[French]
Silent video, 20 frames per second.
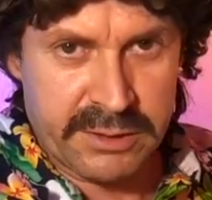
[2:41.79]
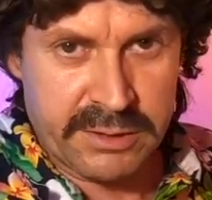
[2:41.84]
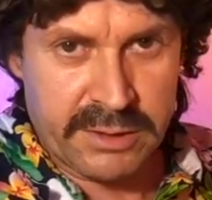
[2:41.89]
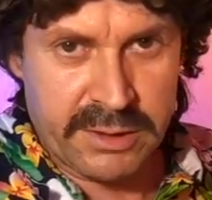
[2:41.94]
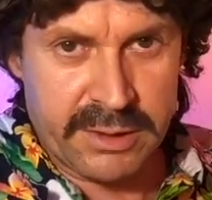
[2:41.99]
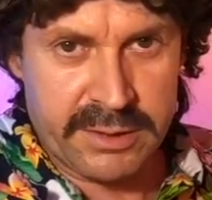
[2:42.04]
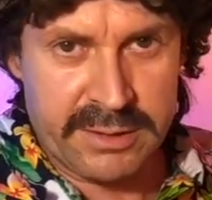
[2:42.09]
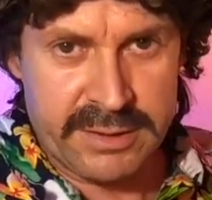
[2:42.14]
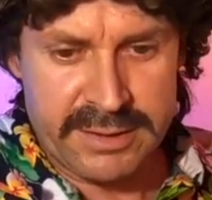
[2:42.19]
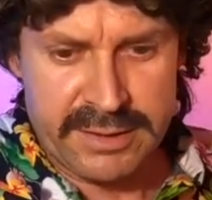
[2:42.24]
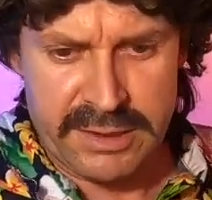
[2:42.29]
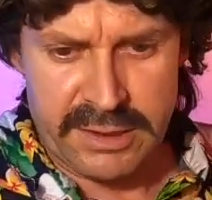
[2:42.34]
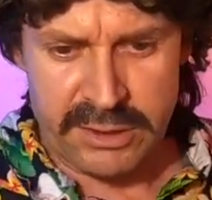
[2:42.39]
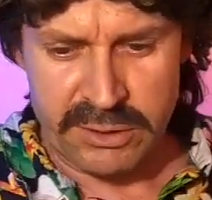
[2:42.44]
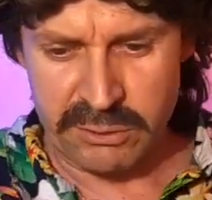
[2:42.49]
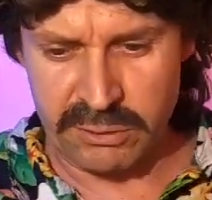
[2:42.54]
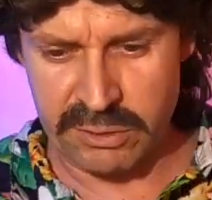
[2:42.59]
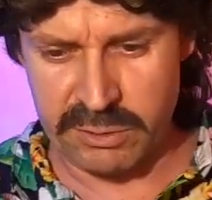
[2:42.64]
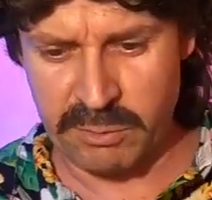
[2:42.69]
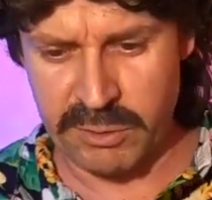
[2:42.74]
Hein.
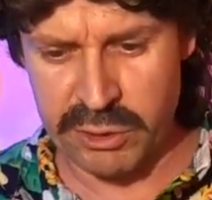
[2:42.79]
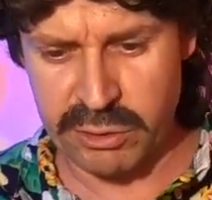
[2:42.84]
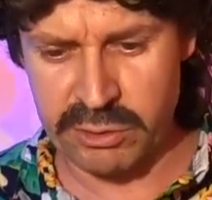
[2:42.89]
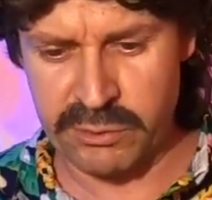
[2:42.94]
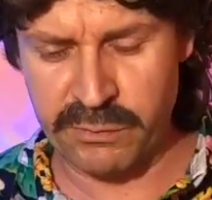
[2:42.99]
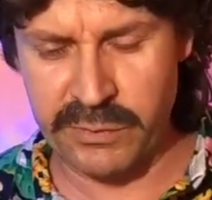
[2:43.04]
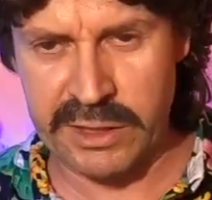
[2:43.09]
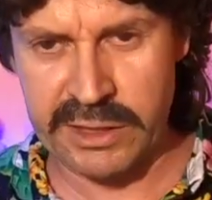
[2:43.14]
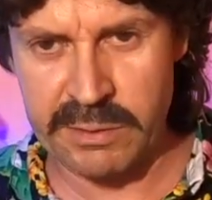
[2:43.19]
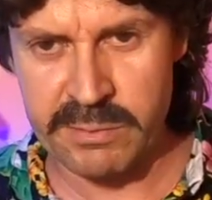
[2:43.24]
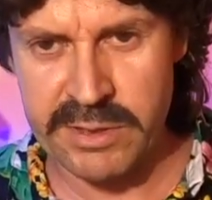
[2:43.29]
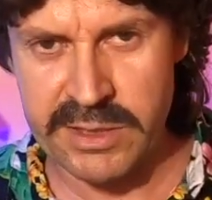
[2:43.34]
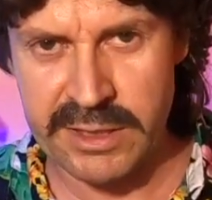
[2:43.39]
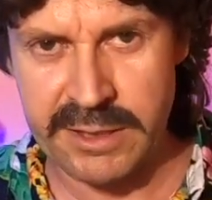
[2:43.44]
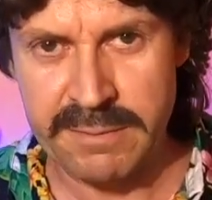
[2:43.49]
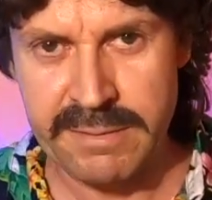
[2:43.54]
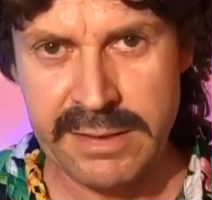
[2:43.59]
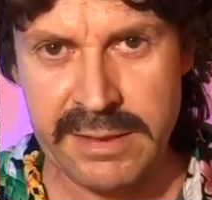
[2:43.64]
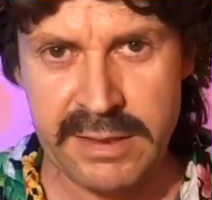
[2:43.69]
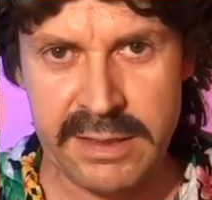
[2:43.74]
Donc moi, je fais comme
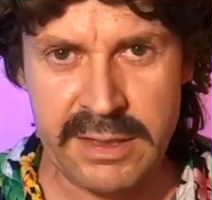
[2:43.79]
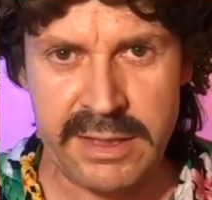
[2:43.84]
ça.